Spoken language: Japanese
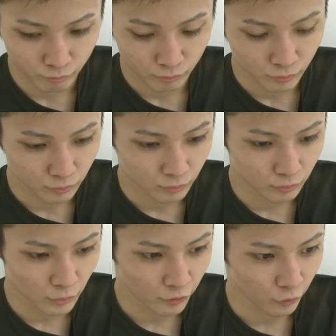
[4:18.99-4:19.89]
う
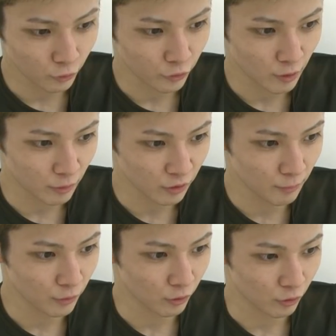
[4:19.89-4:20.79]
ん、まあそうですね、まあ、
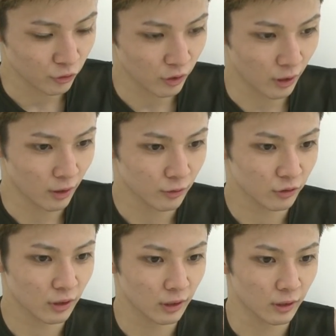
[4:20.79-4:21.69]
チャンピオンとして
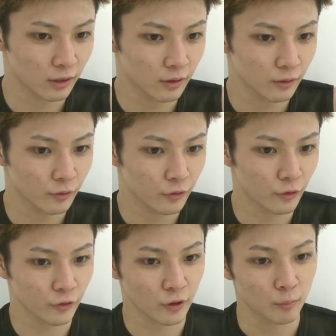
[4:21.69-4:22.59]
しっかり
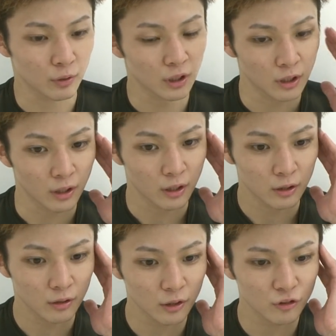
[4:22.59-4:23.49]
強さをみんなに、
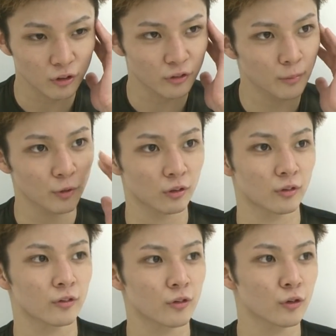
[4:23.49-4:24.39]
クラッシュのチャンピオン
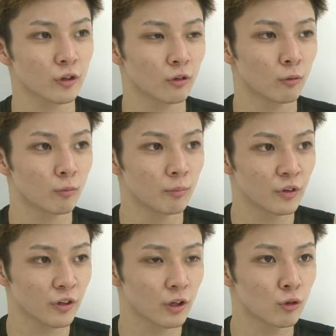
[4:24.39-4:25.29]
の強さを
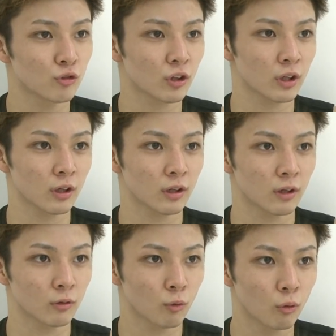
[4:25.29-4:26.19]
見せれるんじゃないか
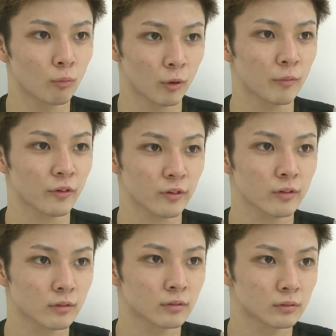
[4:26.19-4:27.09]
なと思います。
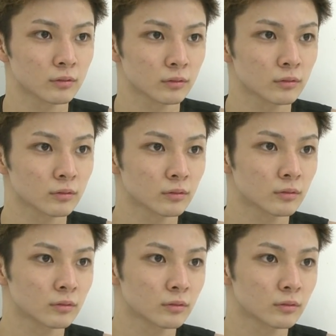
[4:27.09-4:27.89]
な